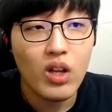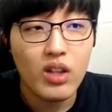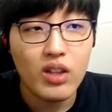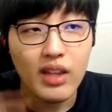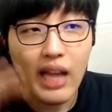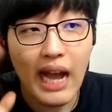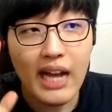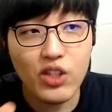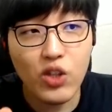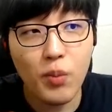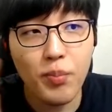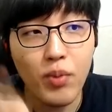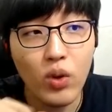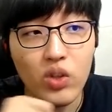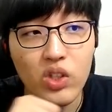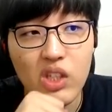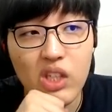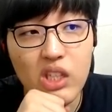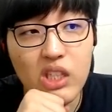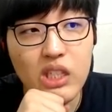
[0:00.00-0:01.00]
5명,
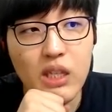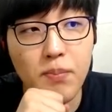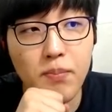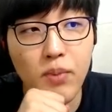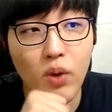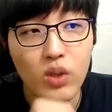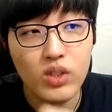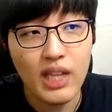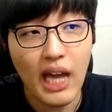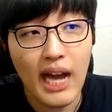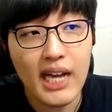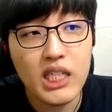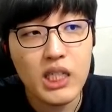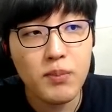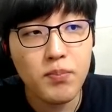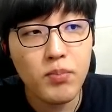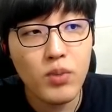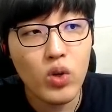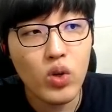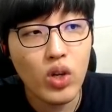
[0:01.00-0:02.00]
20명,
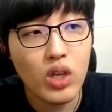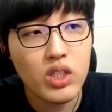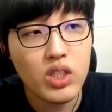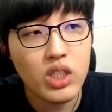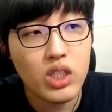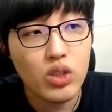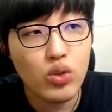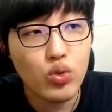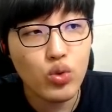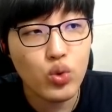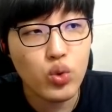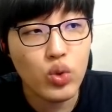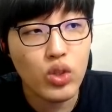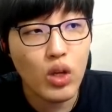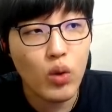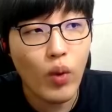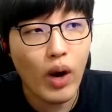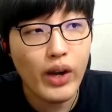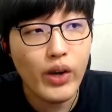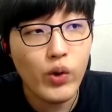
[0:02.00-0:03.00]
40명의 친구 초대를
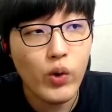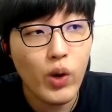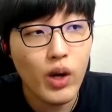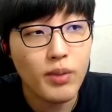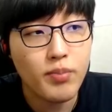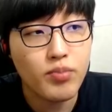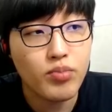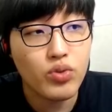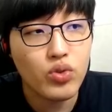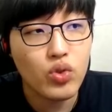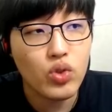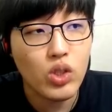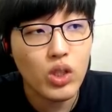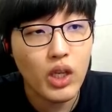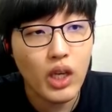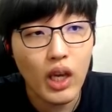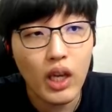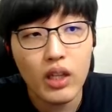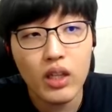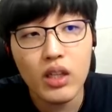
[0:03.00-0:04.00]
완료한
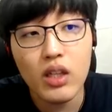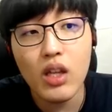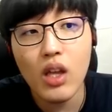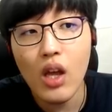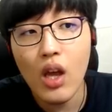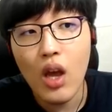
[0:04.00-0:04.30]
분들께는